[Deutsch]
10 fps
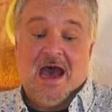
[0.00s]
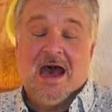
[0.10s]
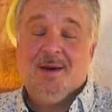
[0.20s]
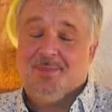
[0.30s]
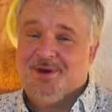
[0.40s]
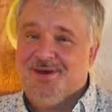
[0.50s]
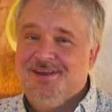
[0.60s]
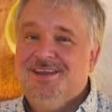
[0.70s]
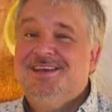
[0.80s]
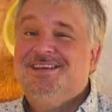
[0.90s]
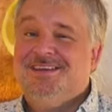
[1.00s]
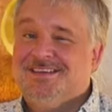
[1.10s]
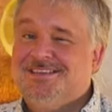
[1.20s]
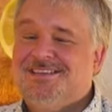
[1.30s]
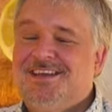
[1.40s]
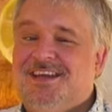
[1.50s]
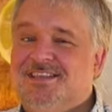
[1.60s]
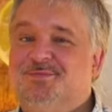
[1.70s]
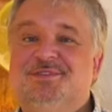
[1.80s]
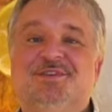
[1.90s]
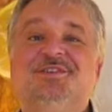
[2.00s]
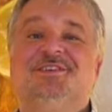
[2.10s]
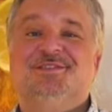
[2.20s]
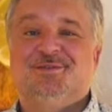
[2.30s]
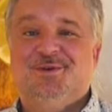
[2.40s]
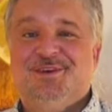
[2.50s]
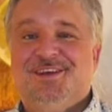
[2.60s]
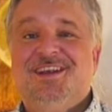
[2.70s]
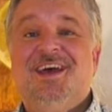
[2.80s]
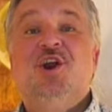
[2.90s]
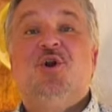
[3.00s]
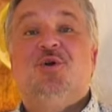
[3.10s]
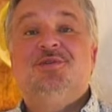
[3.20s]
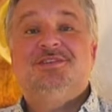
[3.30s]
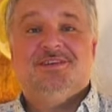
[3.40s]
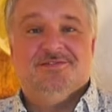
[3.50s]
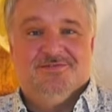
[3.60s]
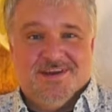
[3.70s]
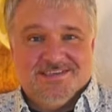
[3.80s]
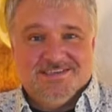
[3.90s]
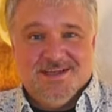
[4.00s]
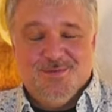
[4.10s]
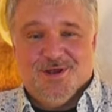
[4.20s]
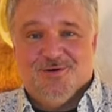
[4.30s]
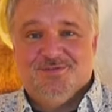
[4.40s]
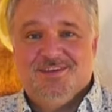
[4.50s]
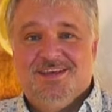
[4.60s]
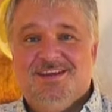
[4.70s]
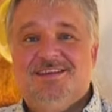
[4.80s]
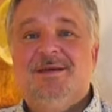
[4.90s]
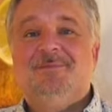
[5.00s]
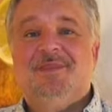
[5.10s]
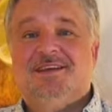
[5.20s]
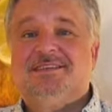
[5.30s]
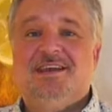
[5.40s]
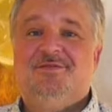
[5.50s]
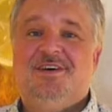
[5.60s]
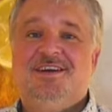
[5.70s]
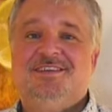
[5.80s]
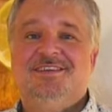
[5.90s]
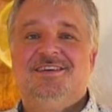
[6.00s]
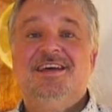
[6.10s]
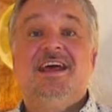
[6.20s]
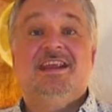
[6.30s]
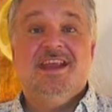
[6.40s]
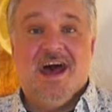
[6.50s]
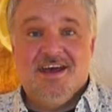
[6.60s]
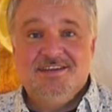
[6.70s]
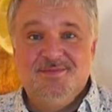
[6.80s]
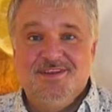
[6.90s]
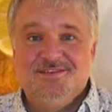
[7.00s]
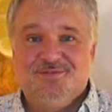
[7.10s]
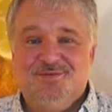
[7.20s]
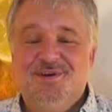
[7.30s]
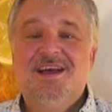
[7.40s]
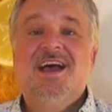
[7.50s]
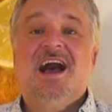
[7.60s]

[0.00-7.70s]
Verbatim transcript: Aber das ist ein ganz besonderes Röhrchen und was es damit auf sich hat, das erfahrt ihr nach dem Intro.